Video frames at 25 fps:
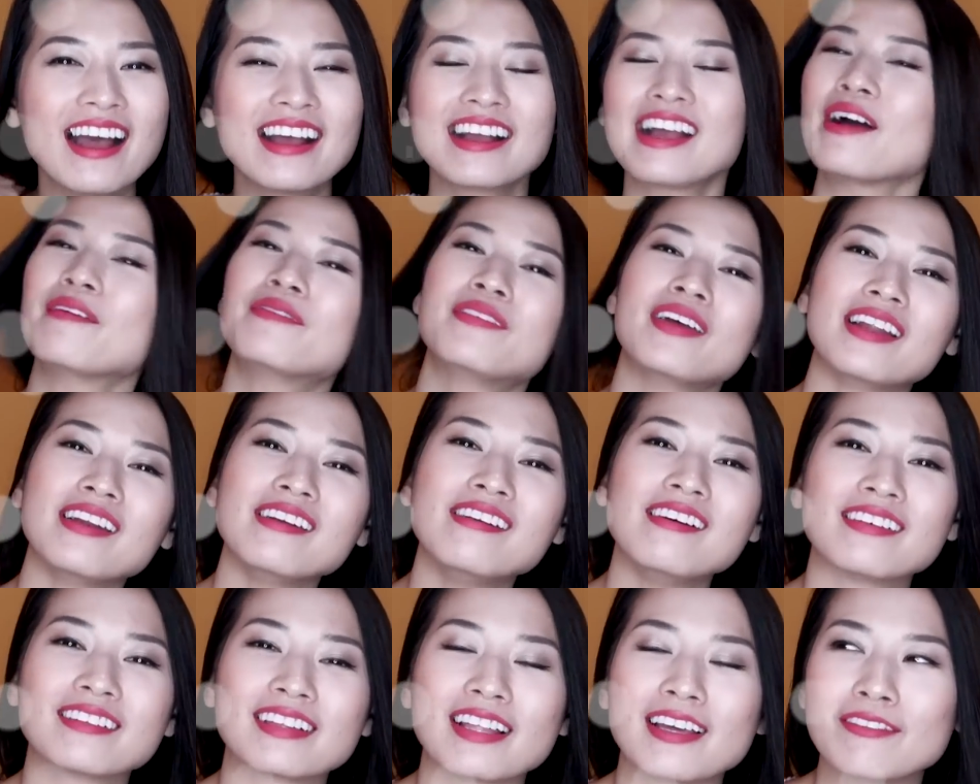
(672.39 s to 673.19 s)
cảm nhận
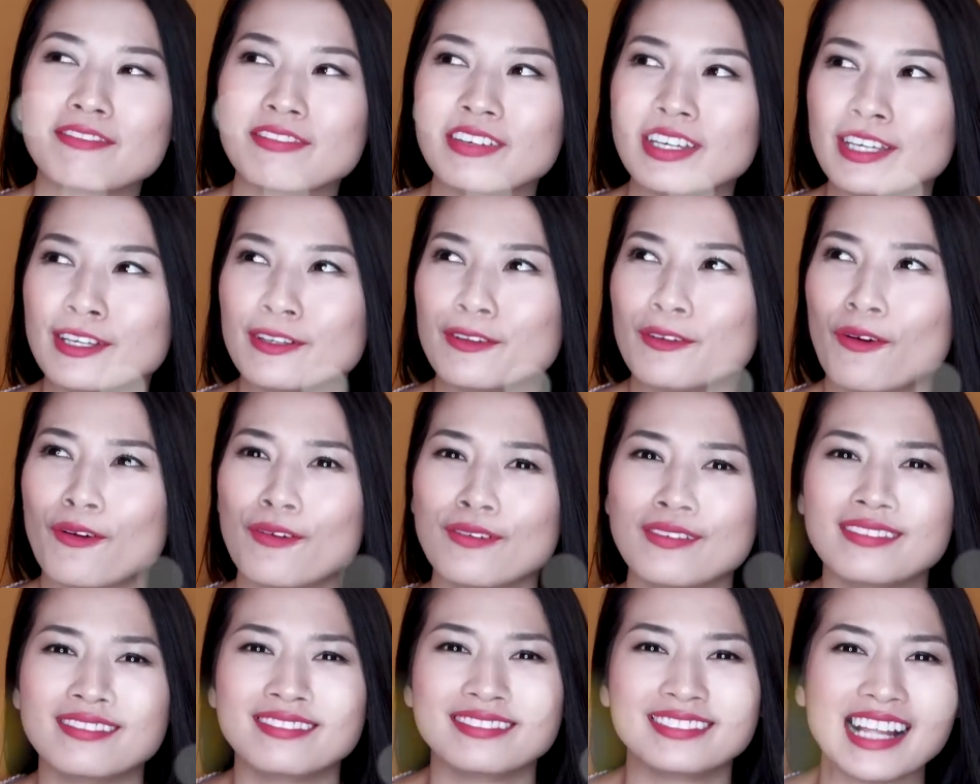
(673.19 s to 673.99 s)
được Tại vì
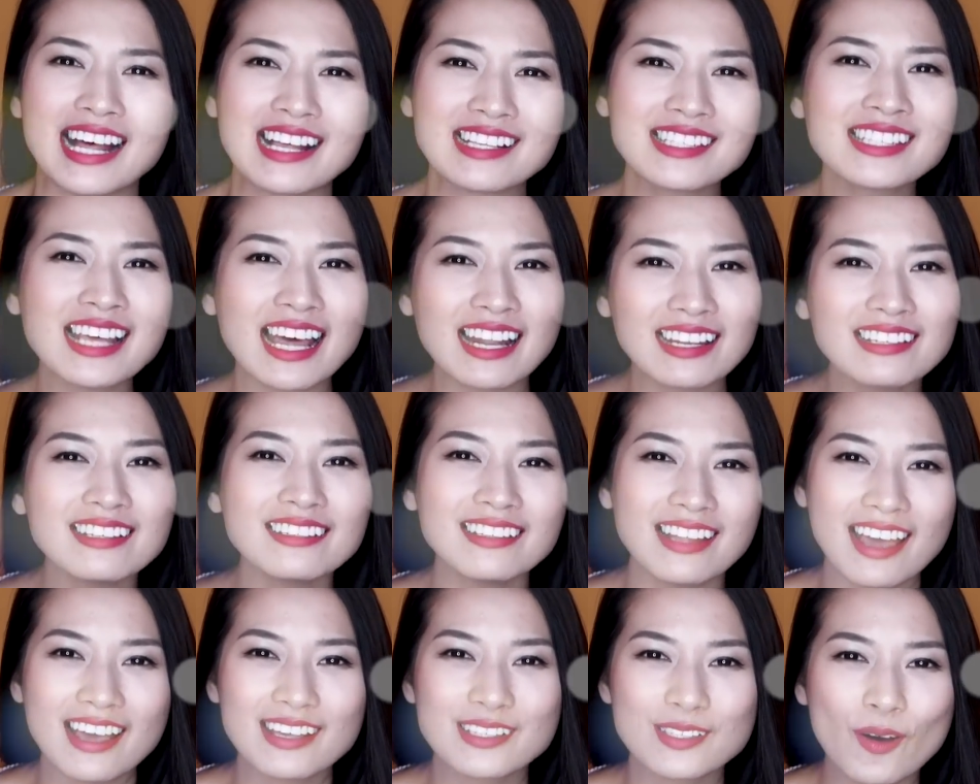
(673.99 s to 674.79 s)
nó đã sẵn như
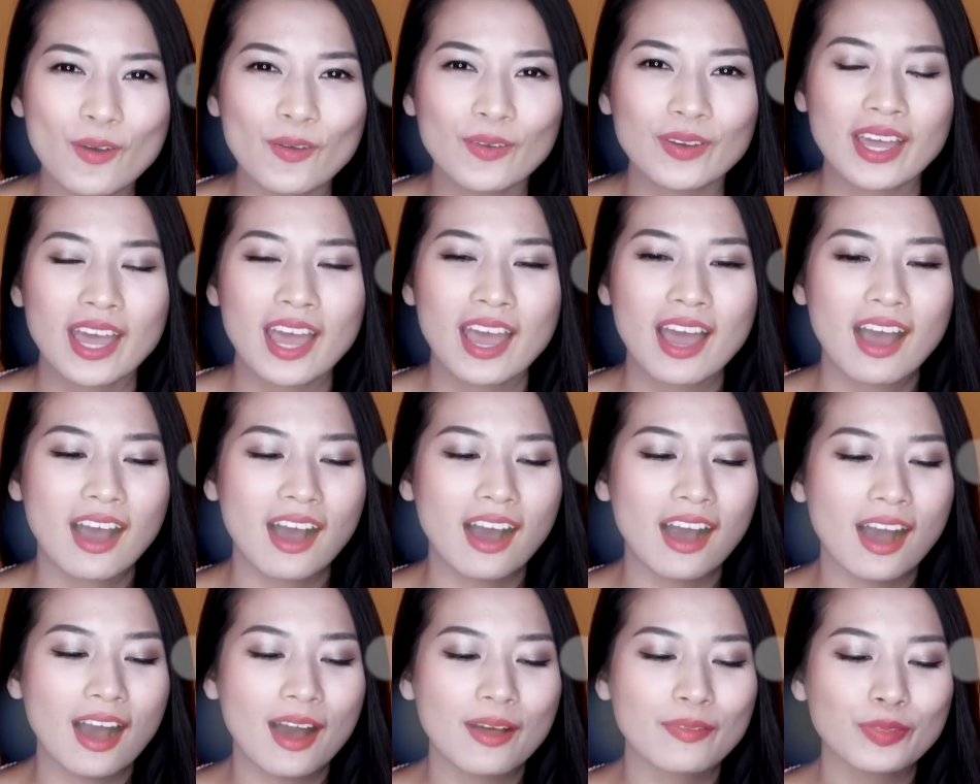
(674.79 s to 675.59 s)
thế rồi
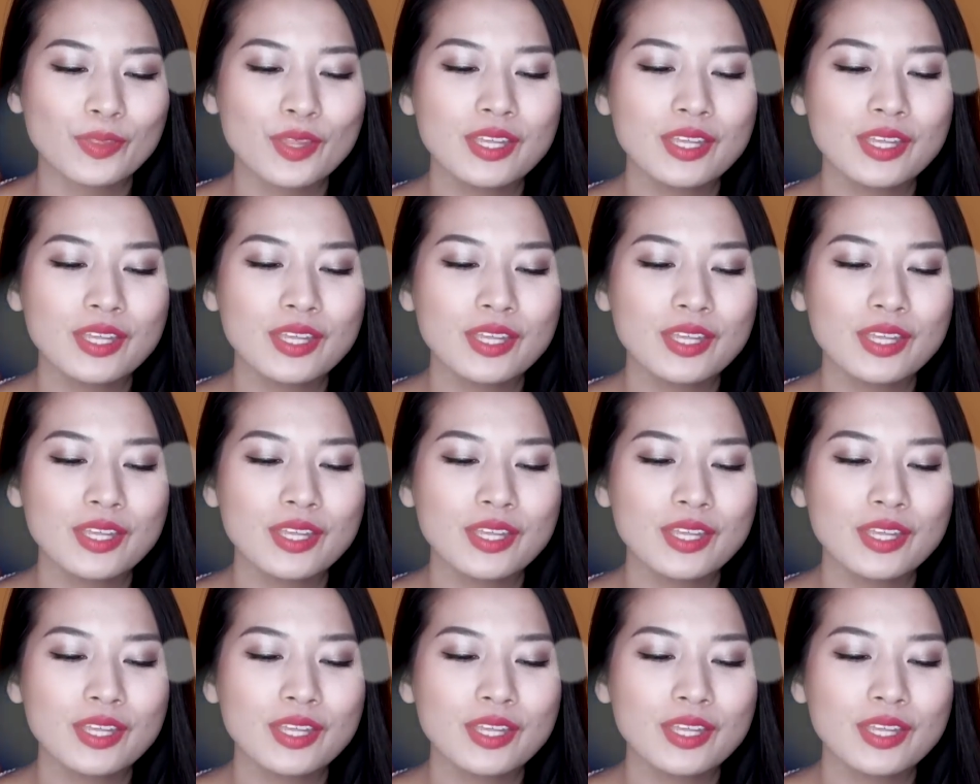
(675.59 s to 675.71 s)
à,